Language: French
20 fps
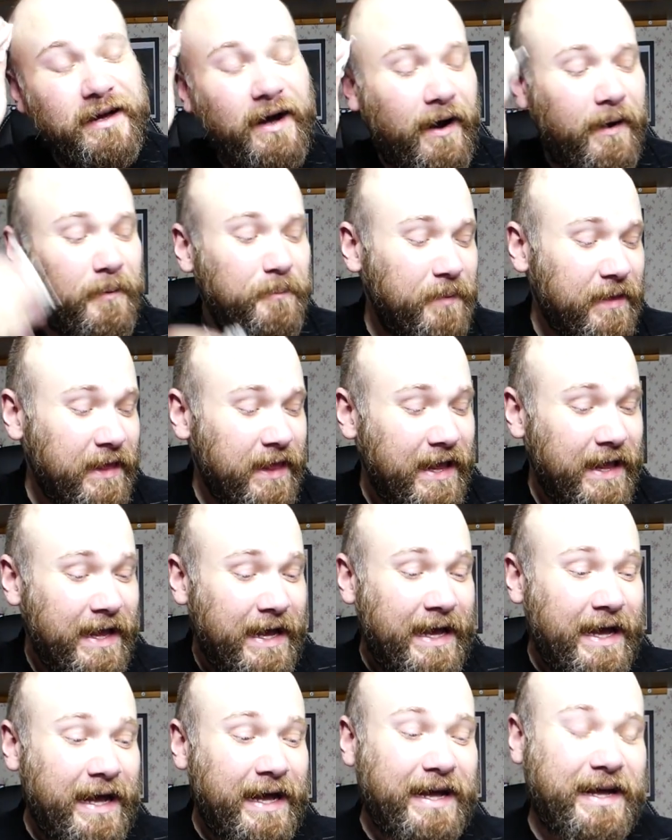Me, me, hein.
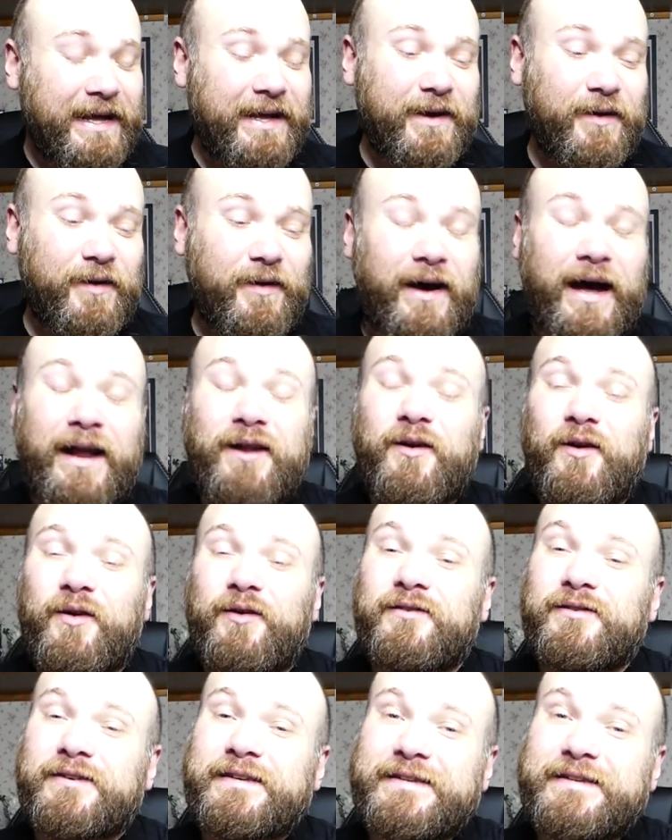Et euh, alors,